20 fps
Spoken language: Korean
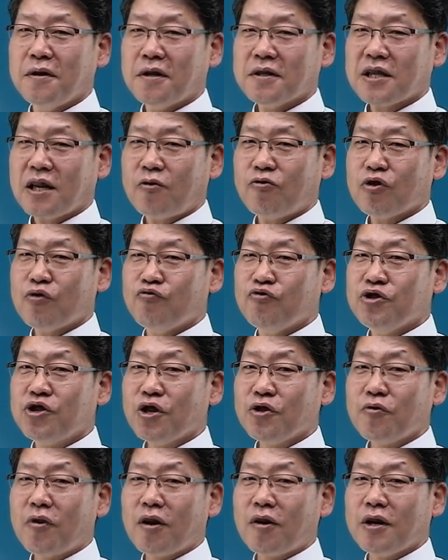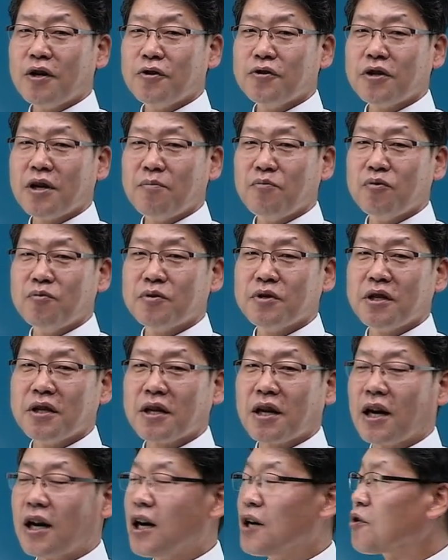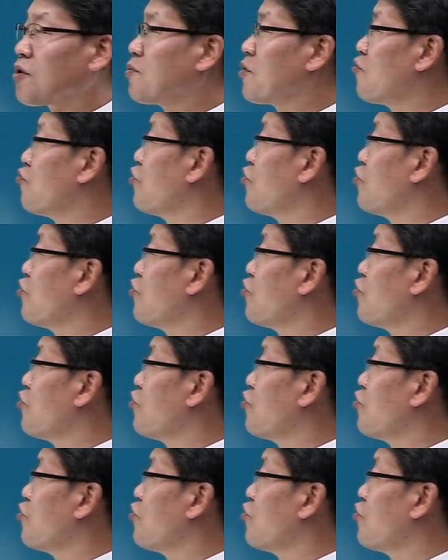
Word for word: 자 우리 운전과 관련된 부분이니까 여러분들